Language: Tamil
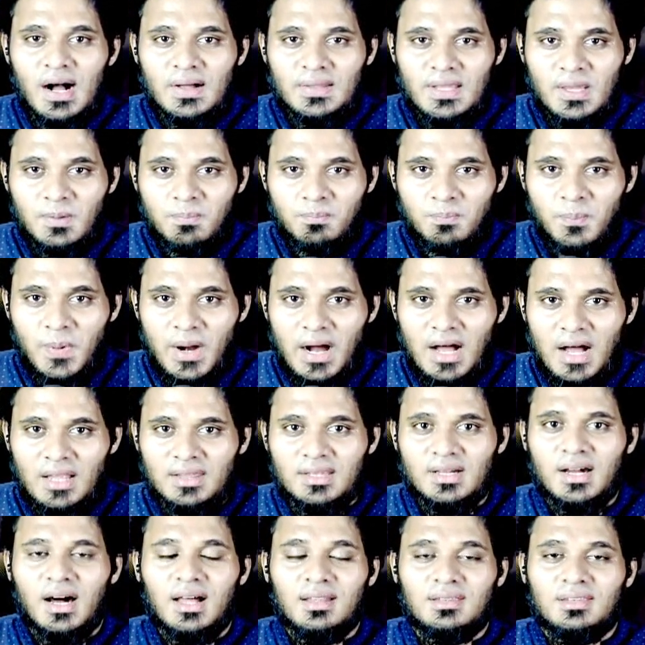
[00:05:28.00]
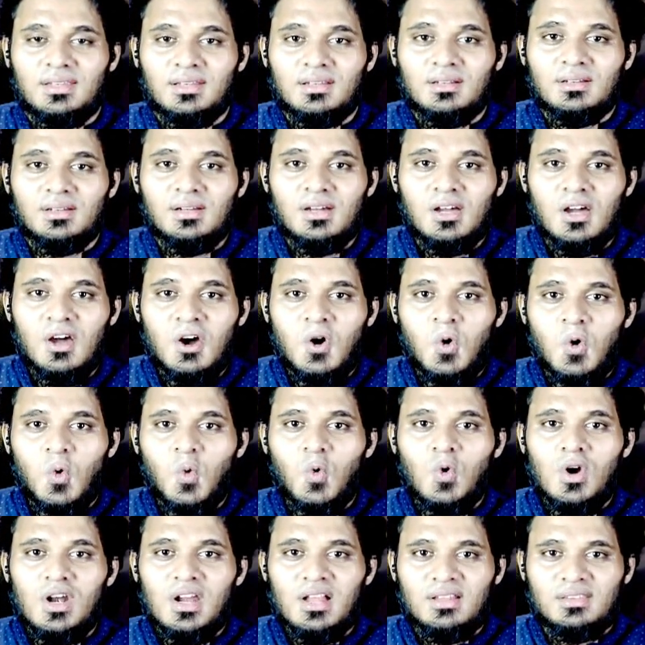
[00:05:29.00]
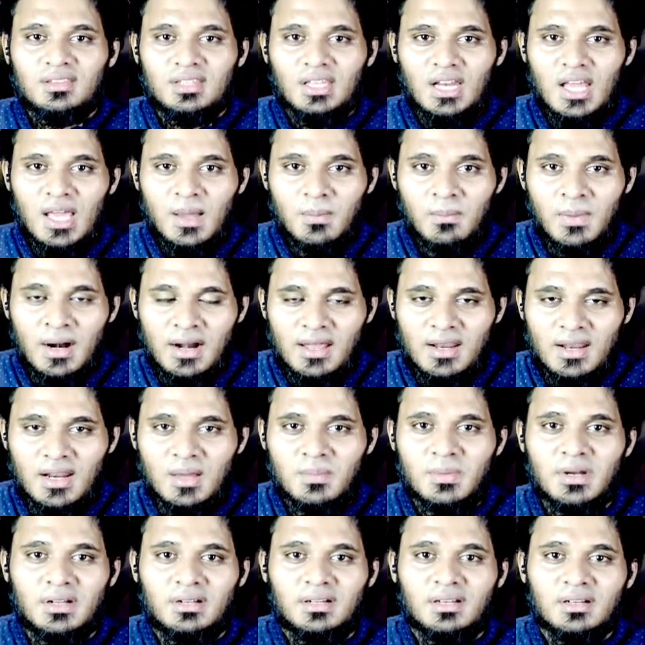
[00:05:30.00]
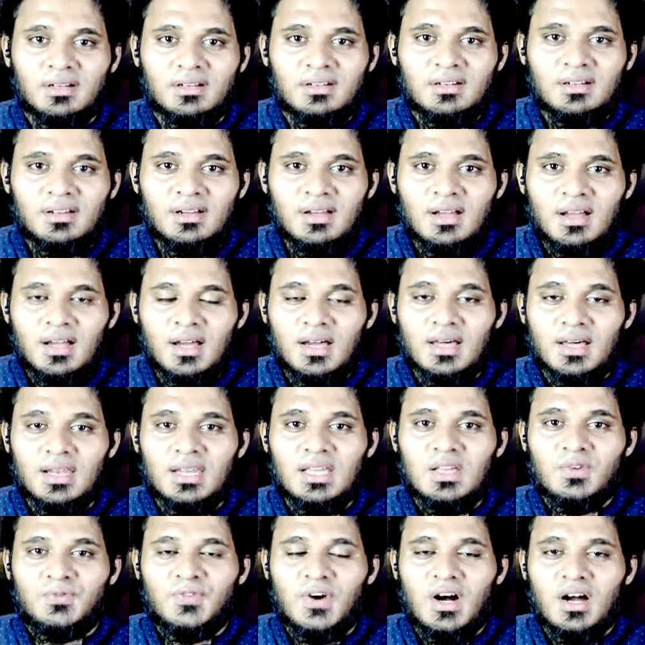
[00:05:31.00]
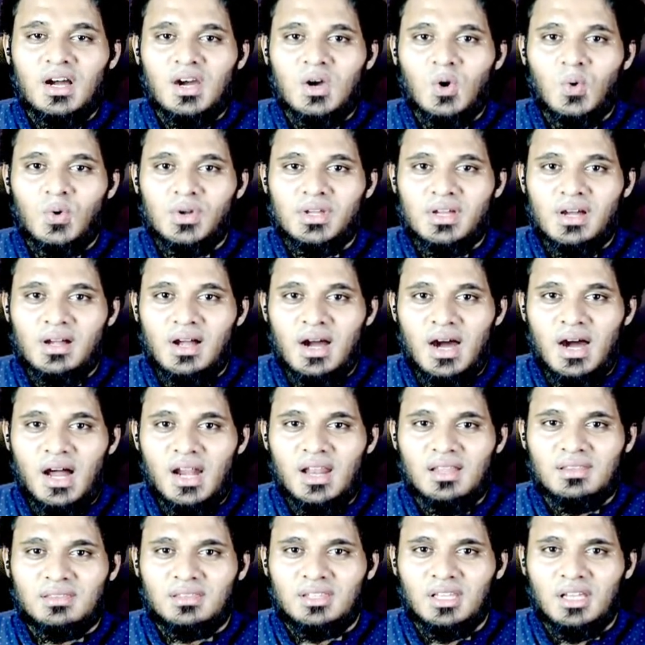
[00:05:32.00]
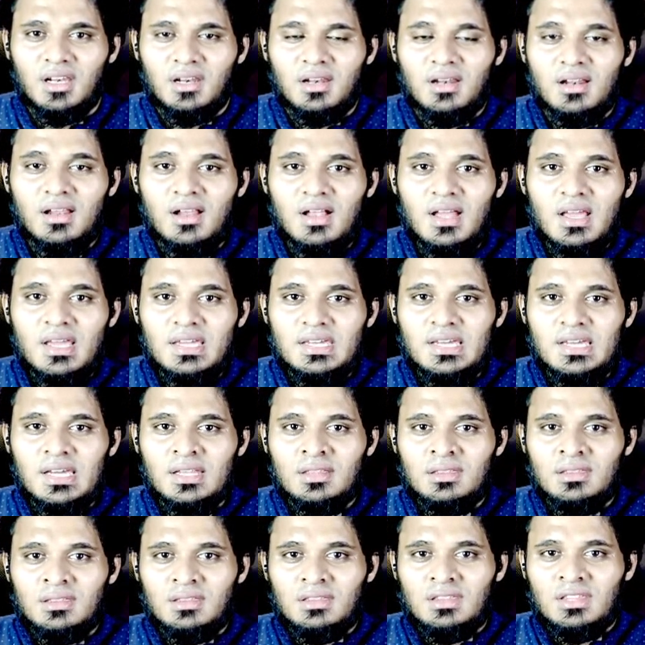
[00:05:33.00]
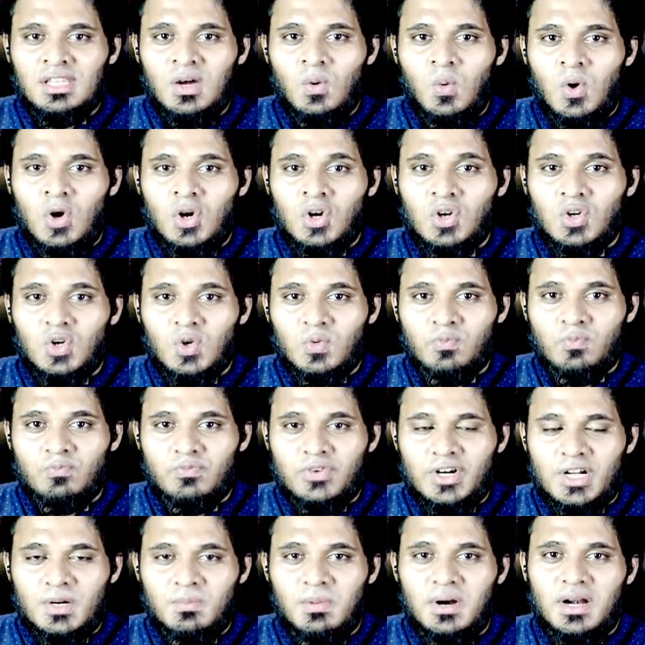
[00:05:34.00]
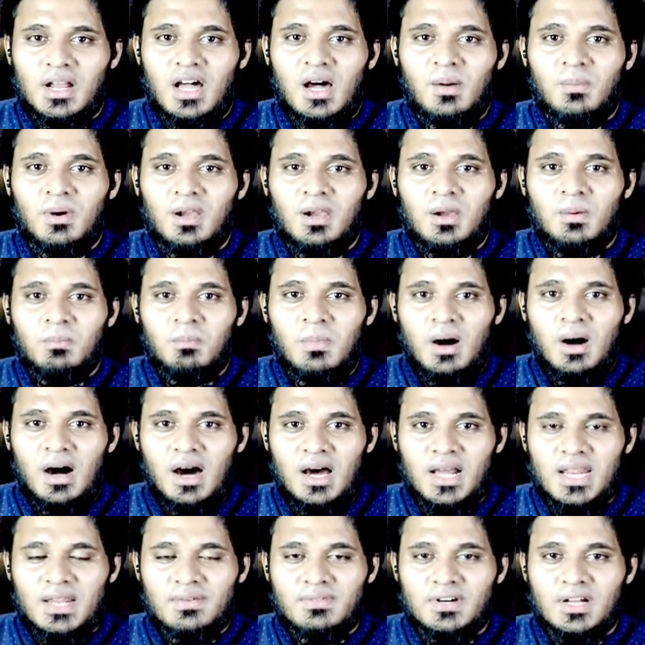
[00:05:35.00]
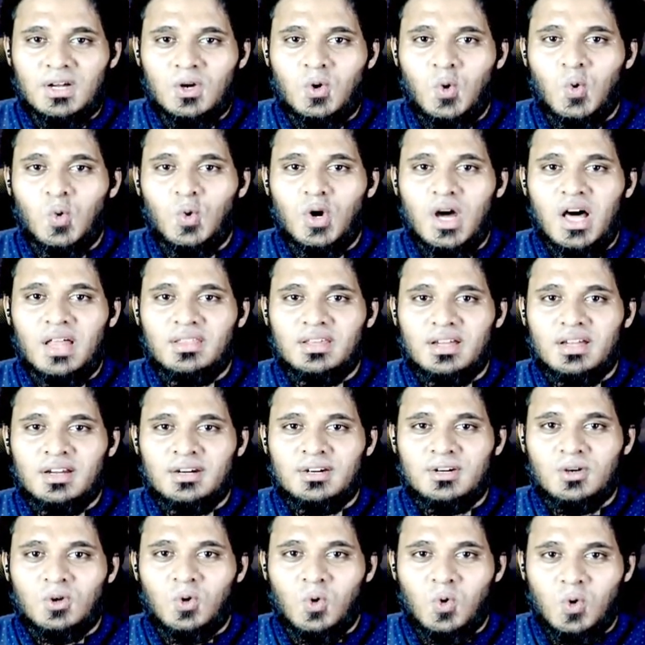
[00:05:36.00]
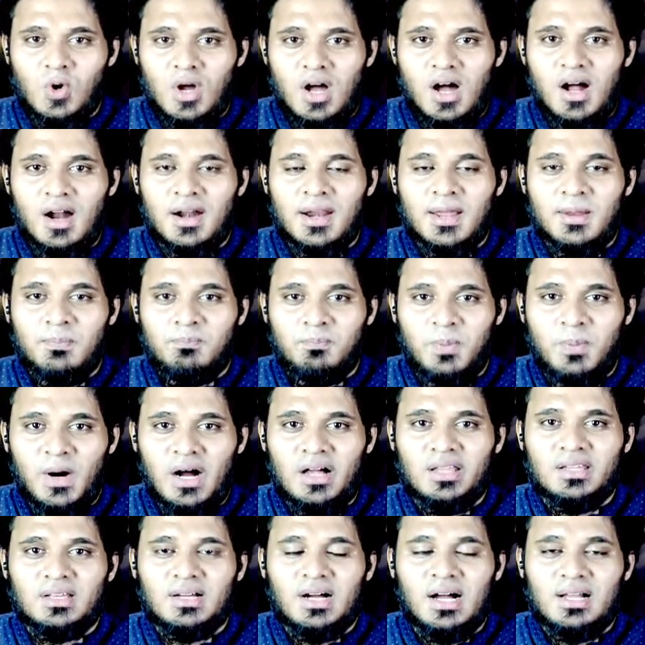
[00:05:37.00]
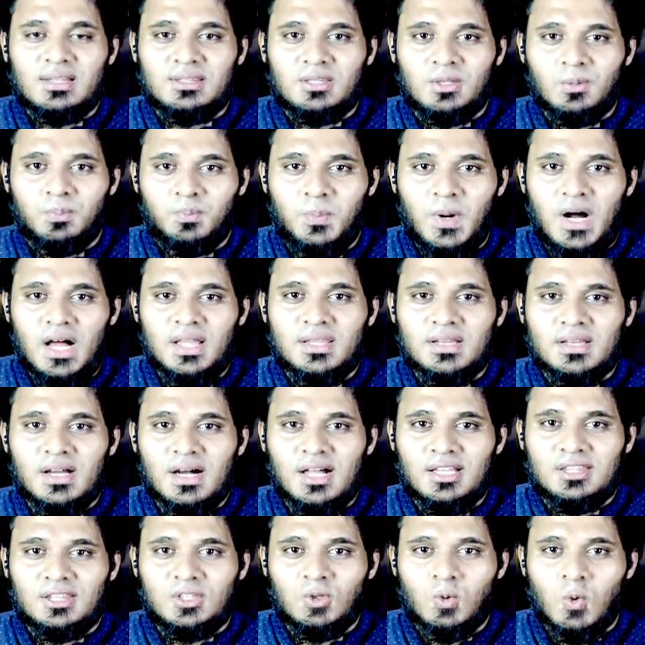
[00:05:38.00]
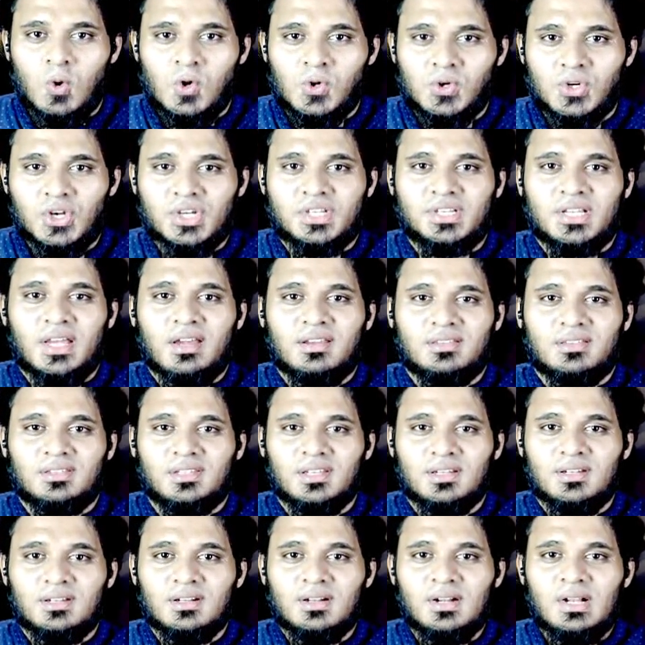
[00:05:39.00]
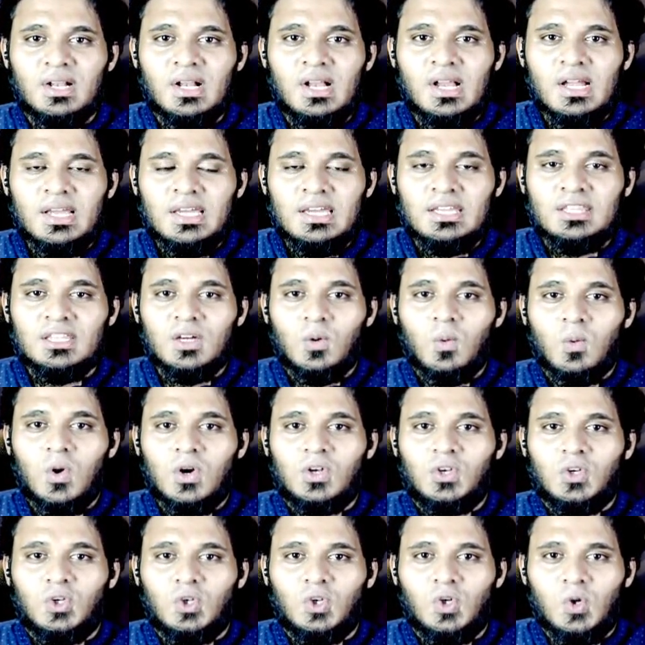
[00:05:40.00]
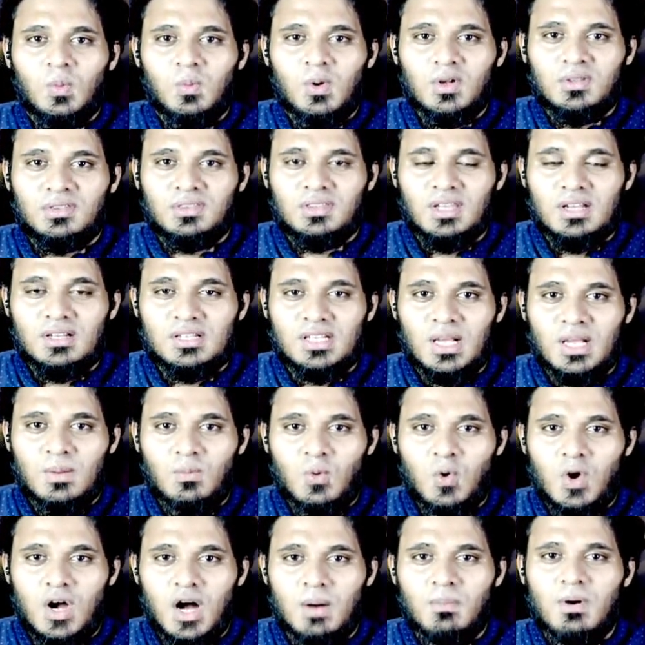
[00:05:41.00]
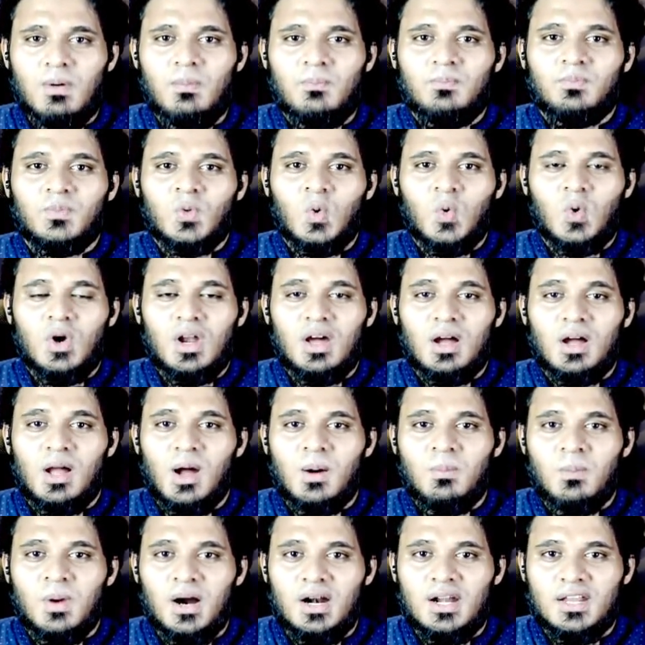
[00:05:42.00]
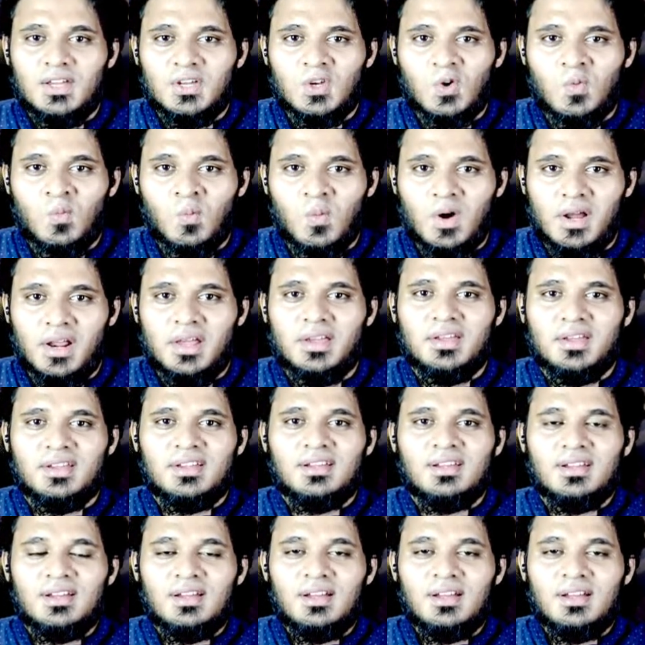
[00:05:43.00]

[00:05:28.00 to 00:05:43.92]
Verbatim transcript: அதை பாதுகாத்து உள்ளத்திலே மனநமிட்டு ஹலீஃபாக்களுடைய காலத்தில் எந்த ஒன்றும் விடுபடாமல் மாறிவிடக் கூடாது என்று குர்ஆனை பாதுகாத்து பாதுகாத்து ஒன்று சேர்த்து இந்த ஒட்டுமொத்த சமூகமும் உலகம் அழியும் வரை